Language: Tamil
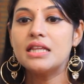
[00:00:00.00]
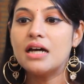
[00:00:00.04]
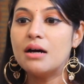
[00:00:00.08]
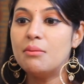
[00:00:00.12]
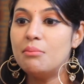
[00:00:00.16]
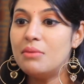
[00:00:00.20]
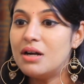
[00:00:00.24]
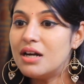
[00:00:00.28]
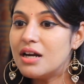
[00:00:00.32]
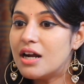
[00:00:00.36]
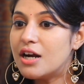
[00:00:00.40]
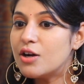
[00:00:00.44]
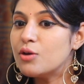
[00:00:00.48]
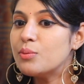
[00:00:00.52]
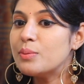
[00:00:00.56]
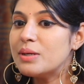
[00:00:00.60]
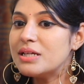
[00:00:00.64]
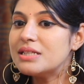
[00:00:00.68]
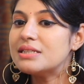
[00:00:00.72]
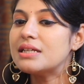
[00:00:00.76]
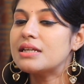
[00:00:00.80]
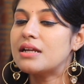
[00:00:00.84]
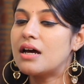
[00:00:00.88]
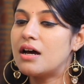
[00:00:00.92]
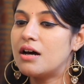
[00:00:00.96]
தமிழ்நாடு
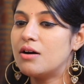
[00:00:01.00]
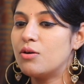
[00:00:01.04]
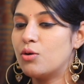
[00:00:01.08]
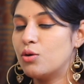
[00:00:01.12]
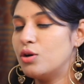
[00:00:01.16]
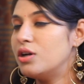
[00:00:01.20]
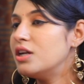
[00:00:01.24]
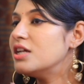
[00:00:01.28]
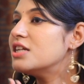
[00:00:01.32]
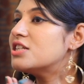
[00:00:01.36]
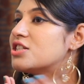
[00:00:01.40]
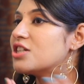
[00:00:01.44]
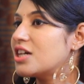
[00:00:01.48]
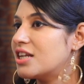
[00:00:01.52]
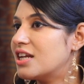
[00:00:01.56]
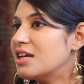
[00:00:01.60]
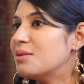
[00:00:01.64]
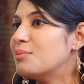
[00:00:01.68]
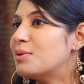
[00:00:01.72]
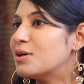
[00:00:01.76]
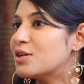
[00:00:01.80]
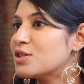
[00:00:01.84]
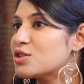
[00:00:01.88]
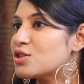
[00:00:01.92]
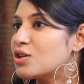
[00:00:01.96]
மீன்ஸ் நான் ஒன்லி
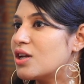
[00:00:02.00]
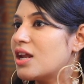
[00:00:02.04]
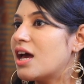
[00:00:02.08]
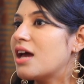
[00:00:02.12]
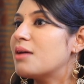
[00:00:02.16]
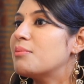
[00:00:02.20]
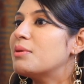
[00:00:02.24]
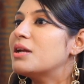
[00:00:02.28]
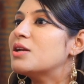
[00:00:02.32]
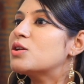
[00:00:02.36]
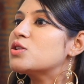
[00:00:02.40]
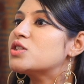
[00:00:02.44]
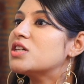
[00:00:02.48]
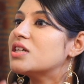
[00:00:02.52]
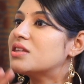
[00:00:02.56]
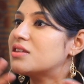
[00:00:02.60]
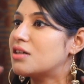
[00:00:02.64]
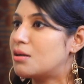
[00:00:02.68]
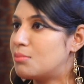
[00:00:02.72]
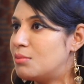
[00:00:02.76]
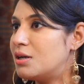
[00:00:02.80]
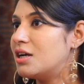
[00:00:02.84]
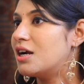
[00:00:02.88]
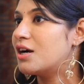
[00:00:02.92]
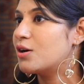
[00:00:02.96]
சென்னை மட்டும் சொல்ல ஐ மீன்
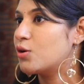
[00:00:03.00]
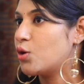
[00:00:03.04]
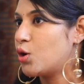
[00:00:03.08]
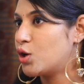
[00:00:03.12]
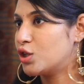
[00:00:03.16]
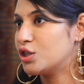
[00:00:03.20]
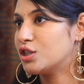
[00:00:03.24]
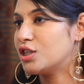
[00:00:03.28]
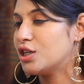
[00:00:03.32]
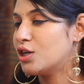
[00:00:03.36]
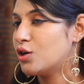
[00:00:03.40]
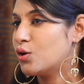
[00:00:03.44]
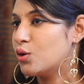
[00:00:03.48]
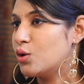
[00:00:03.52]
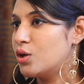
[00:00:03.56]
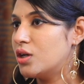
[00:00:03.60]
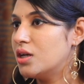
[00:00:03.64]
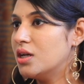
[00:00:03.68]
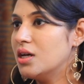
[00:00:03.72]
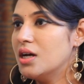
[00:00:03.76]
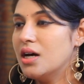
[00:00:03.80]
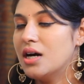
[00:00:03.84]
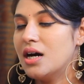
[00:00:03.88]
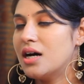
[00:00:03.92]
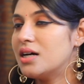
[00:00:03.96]
தமிழ்நாடு ஆன் தி ஹோல்
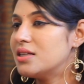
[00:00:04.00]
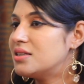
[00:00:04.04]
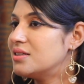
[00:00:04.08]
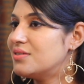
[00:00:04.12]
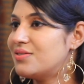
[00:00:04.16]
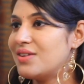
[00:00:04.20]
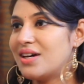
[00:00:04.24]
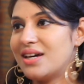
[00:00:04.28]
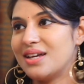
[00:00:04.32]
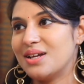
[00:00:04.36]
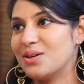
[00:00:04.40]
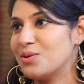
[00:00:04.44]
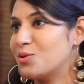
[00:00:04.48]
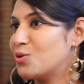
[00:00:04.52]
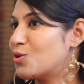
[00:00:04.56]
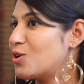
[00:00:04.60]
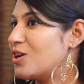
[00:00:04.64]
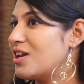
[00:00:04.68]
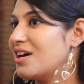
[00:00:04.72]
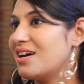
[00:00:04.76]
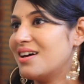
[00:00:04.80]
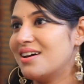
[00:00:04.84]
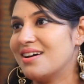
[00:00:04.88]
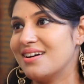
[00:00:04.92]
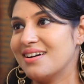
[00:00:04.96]
அது வேற
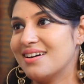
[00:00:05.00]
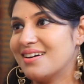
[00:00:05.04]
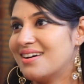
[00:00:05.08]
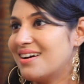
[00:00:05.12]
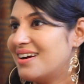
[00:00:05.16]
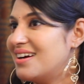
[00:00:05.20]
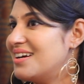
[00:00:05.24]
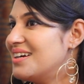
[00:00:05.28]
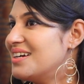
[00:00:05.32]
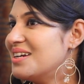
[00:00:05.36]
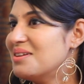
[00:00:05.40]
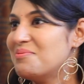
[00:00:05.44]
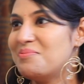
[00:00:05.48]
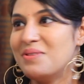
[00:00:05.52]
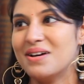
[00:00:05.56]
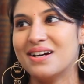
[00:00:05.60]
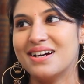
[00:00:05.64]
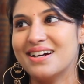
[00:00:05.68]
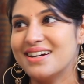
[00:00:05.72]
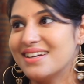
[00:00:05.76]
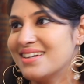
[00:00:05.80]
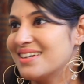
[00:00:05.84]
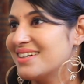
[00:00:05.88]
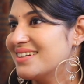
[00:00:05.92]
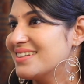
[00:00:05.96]
ஊரில் கண்டிப்பாக
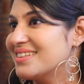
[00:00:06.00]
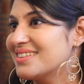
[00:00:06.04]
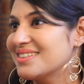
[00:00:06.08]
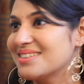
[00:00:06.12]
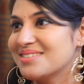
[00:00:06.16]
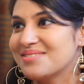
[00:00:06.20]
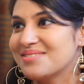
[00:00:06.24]
கிடையாது